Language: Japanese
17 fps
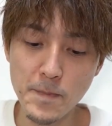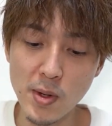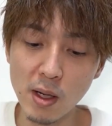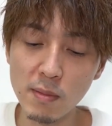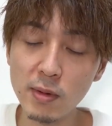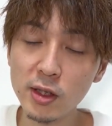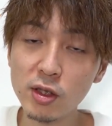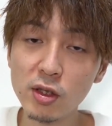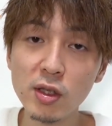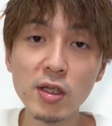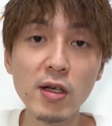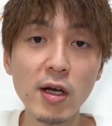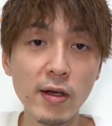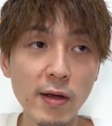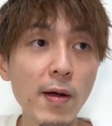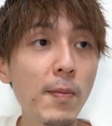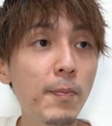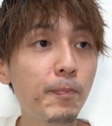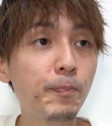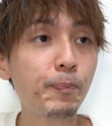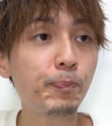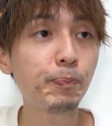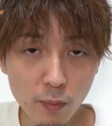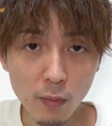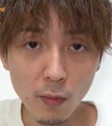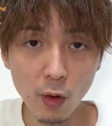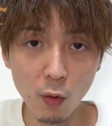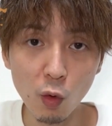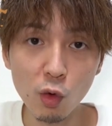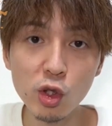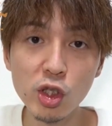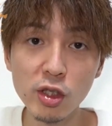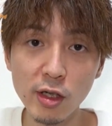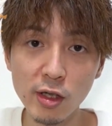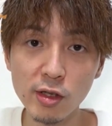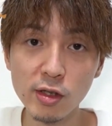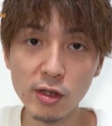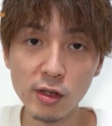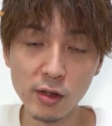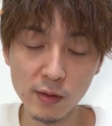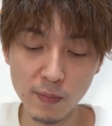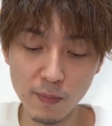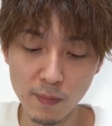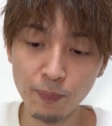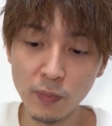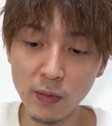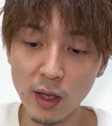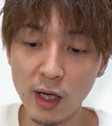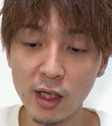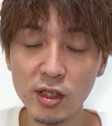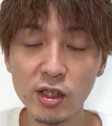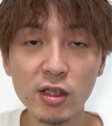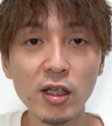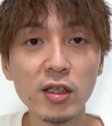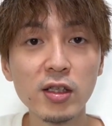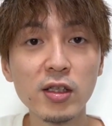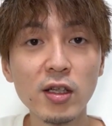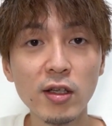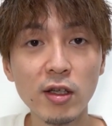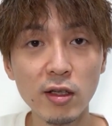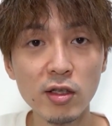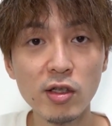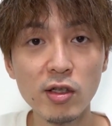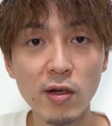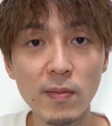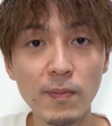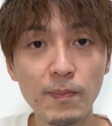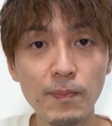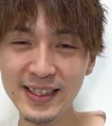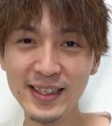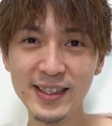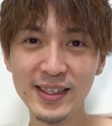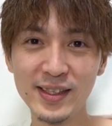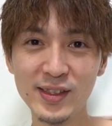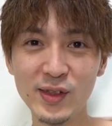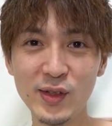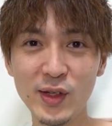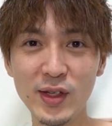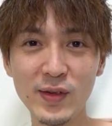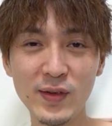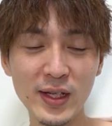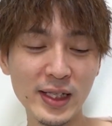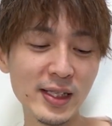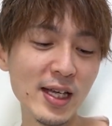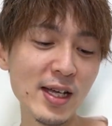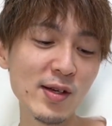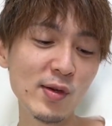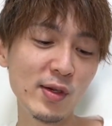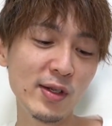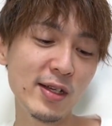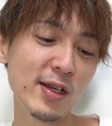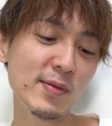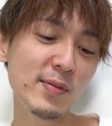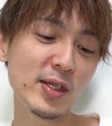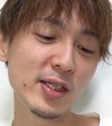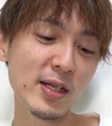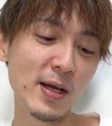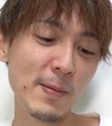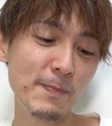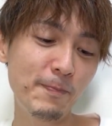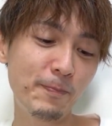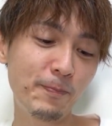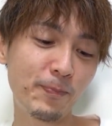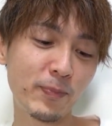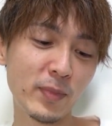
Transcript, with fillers: 甘すぎないね。美味しいです。初カッサータでした。それでは最後になりました。